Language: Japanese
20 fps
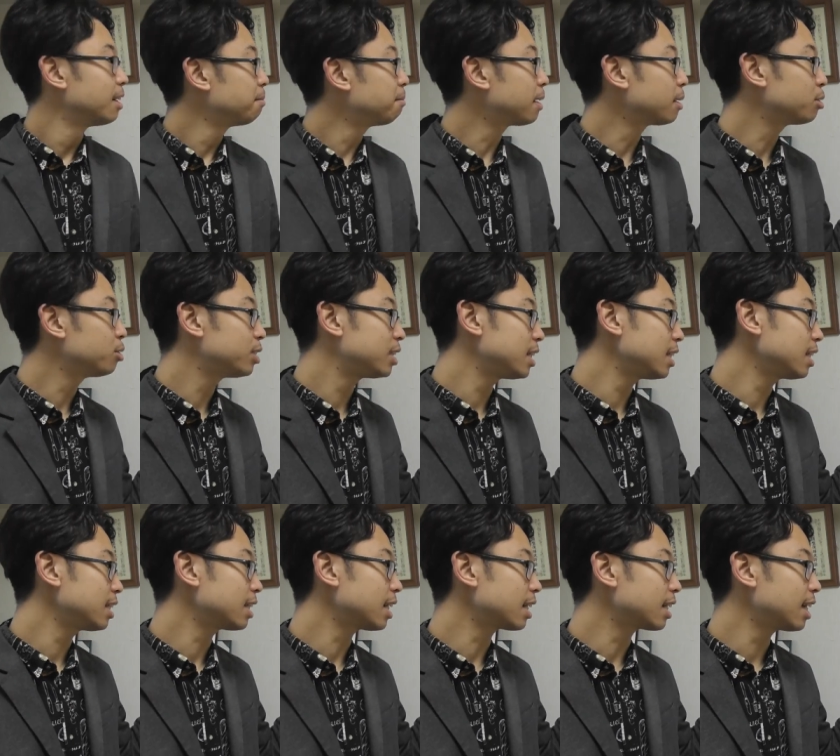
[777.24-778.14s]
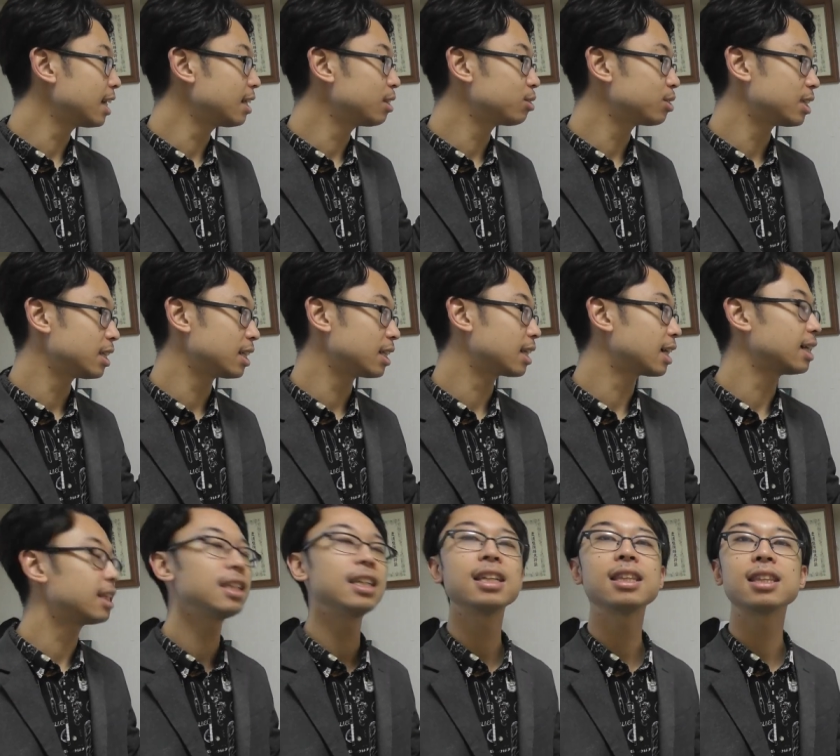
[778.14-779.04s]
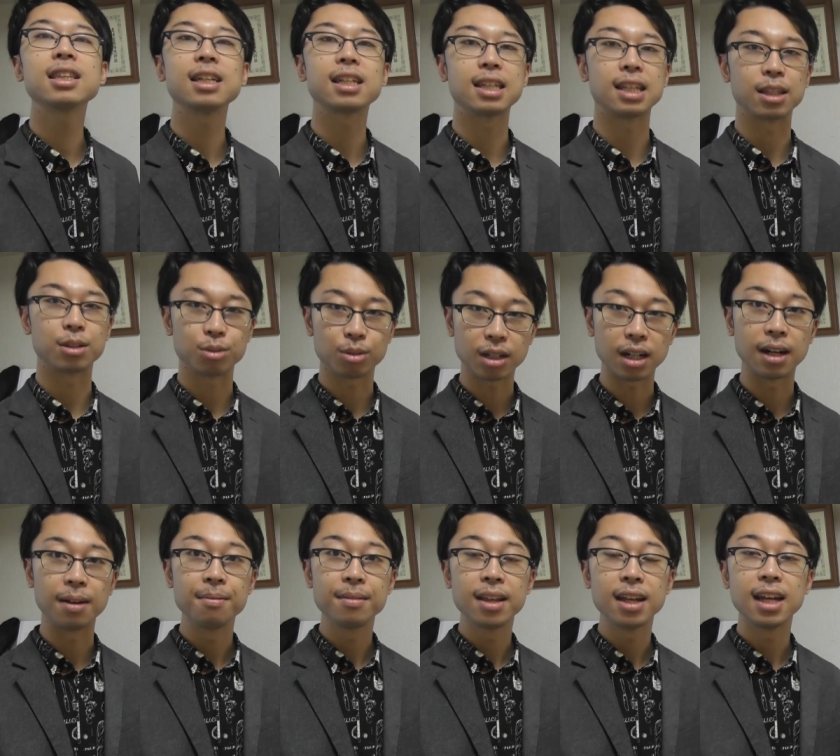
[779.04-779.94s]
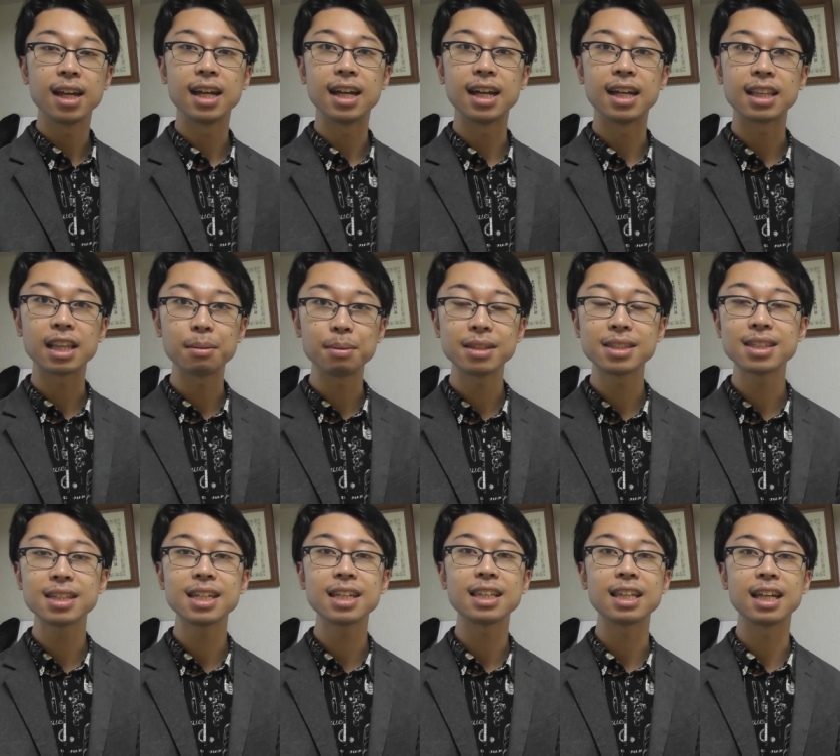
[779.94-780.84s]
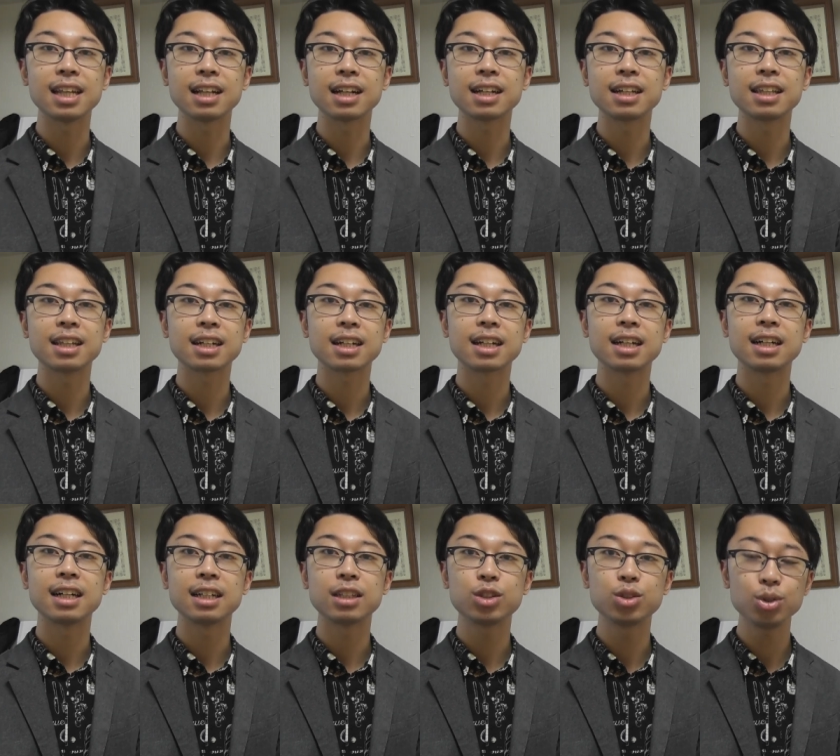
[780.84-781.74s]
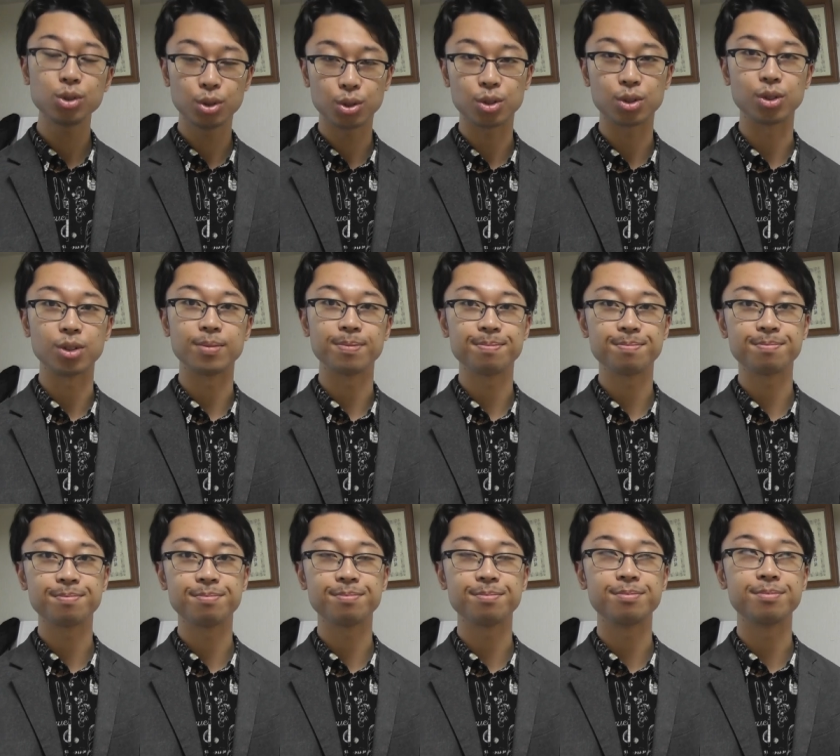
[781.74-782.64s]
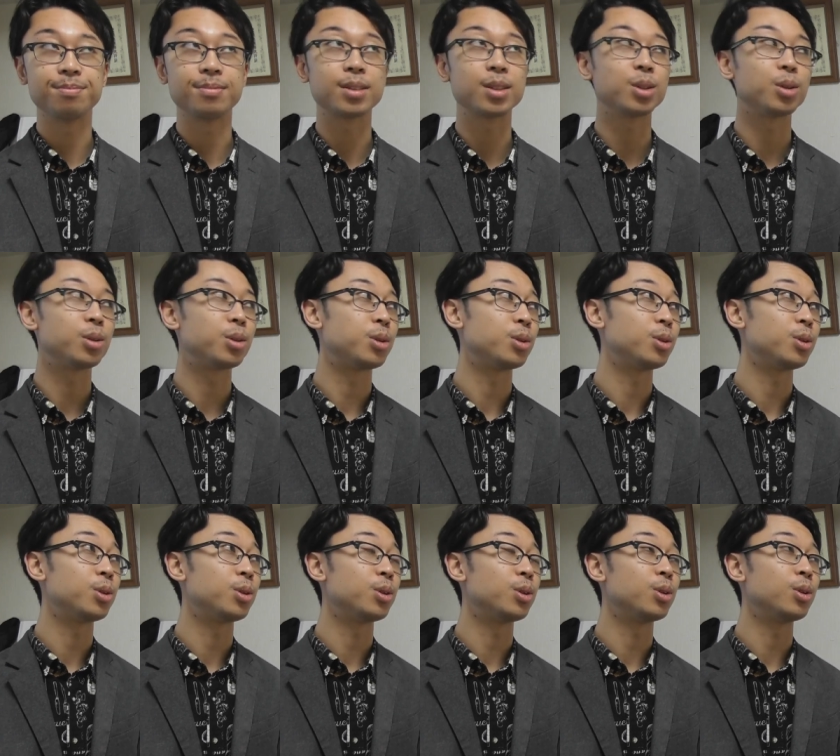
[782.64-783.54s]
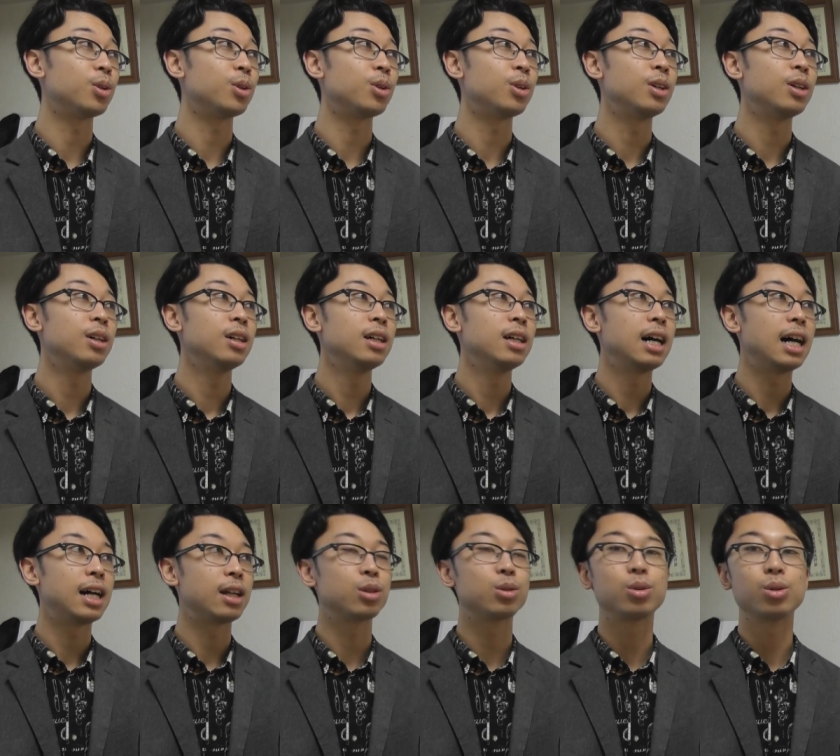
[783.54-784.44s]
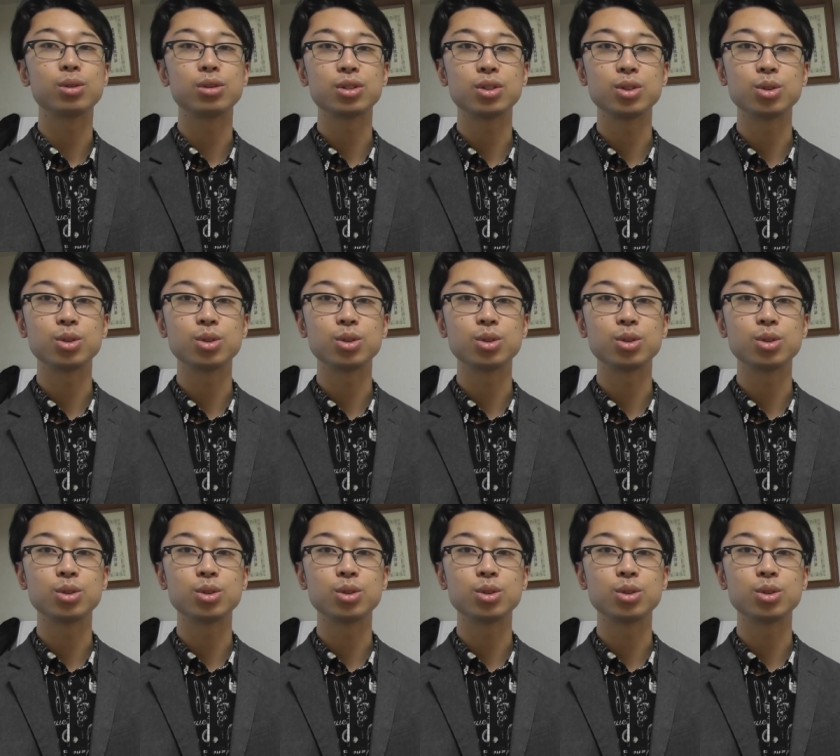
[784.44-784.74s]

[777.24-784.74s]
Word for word: まあ、婦人科系の疾患であったりだとか、えー、食べ過ぎてなかなか中毒、うんとアルコール